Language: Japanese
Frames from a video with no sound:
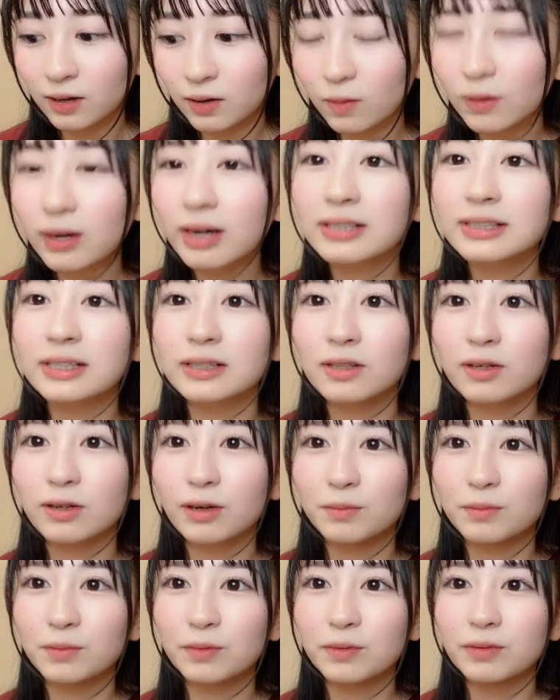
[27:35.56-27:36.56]
お母さんと
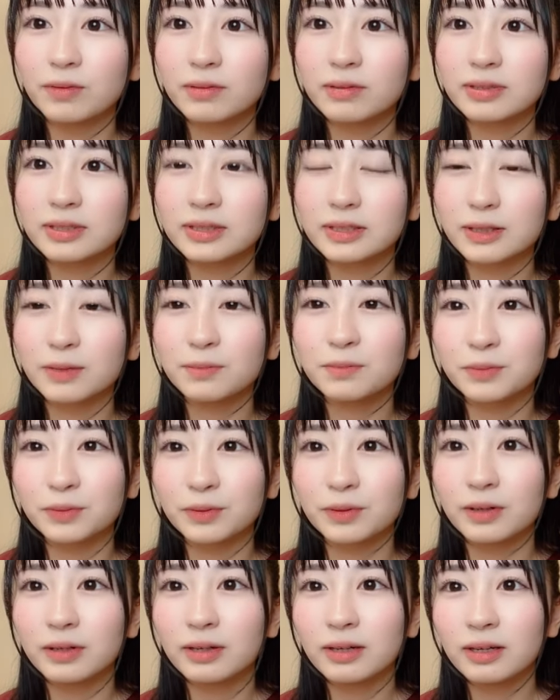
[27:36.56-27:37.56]
かも全
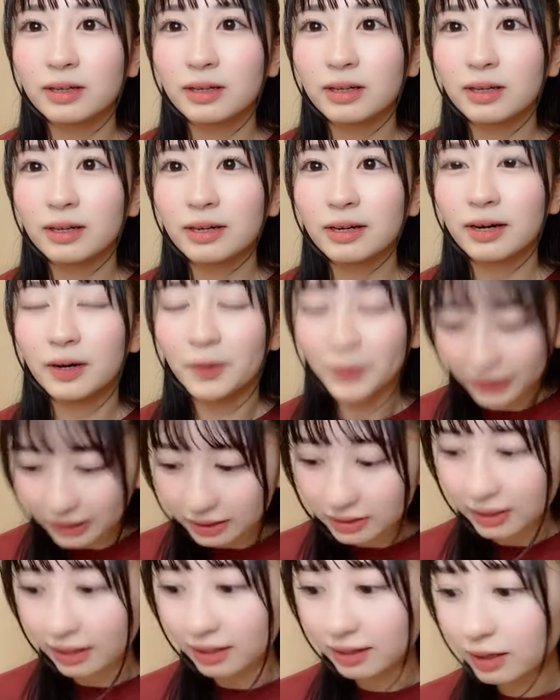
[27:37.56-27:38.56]
部「分
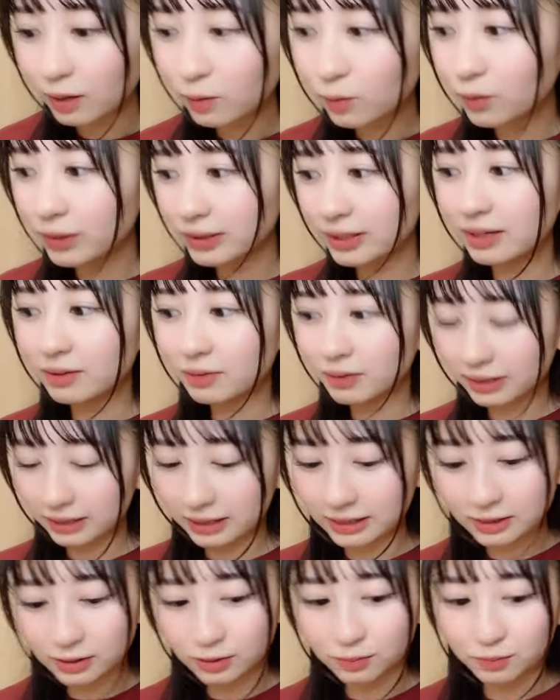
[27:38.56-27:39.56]
かった学校終わったら分かった
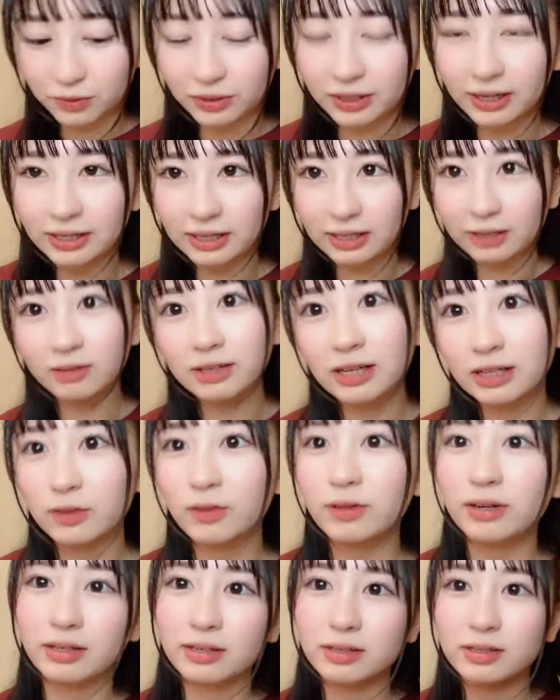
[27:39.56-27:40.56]
すぐ迎えに行くね」と
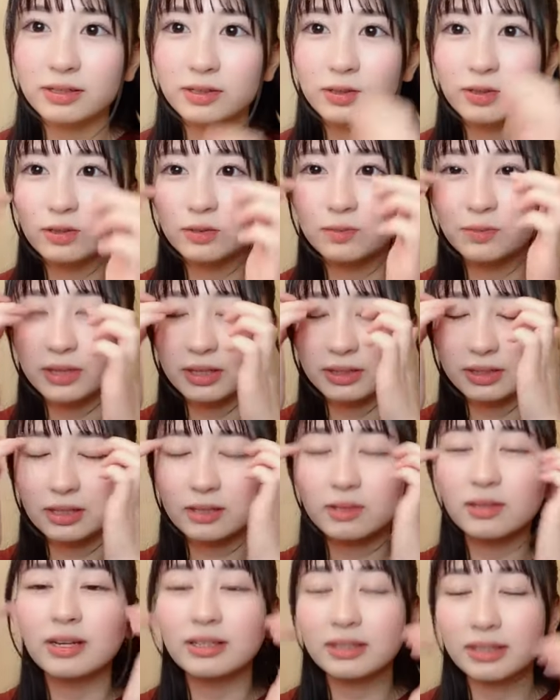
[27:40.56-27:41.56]
かそういうのもやって
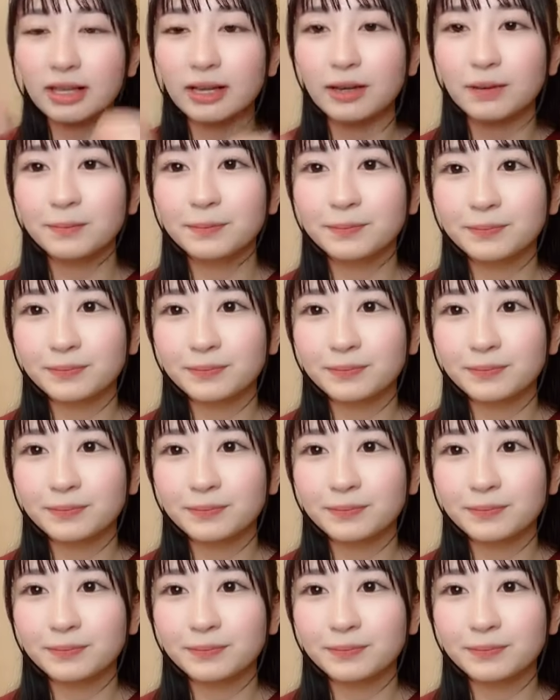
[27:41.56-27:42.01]
くれて